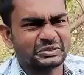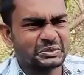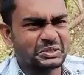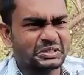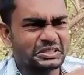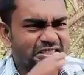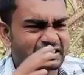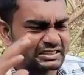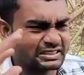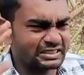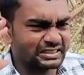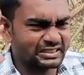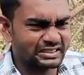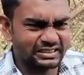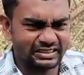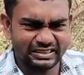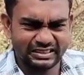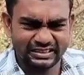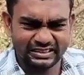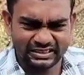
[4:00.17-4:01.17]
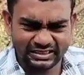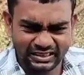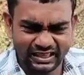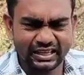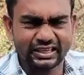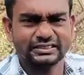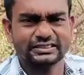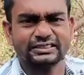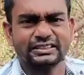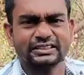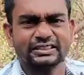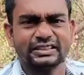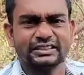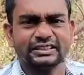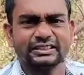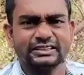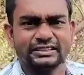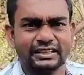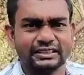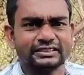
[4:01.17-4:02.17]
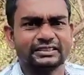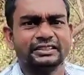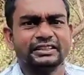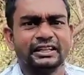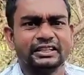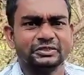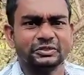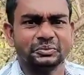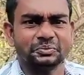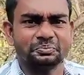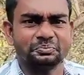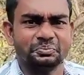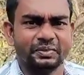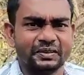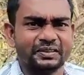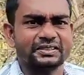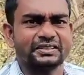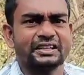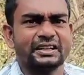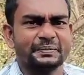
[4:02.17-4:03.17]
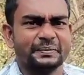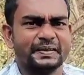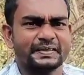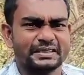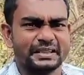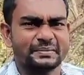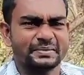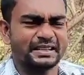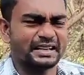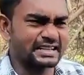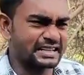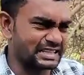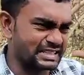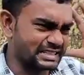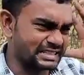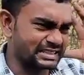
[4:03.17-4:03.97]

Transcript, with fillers: आज तो एक छात्र का एक साथी का जो पिक्चर आपके सामने आ रहा